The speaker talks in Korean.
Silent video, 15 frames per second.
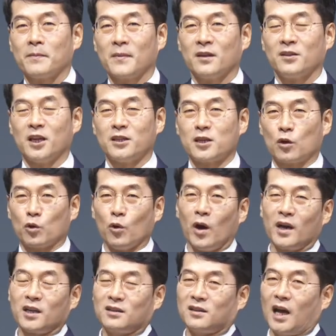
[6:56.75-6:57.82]
근데 이제
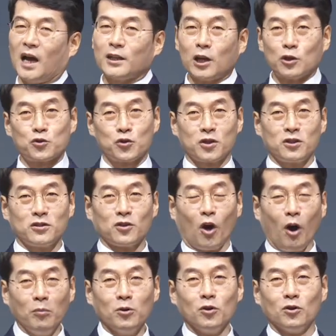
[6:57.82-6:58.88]
교황이 다 넣어 주기는
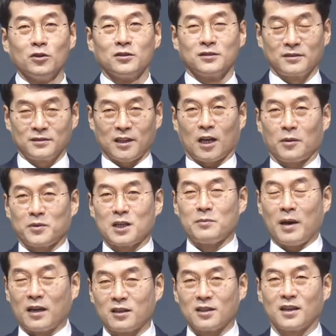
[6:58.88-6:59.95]
너무 사람들이
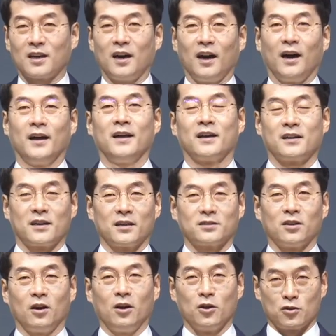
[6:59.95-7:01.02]
많으니까
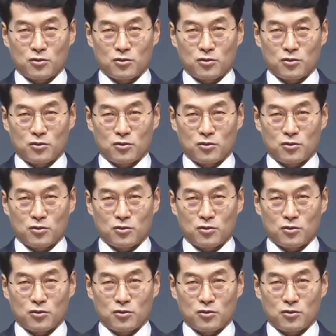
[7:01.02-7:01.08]
그래서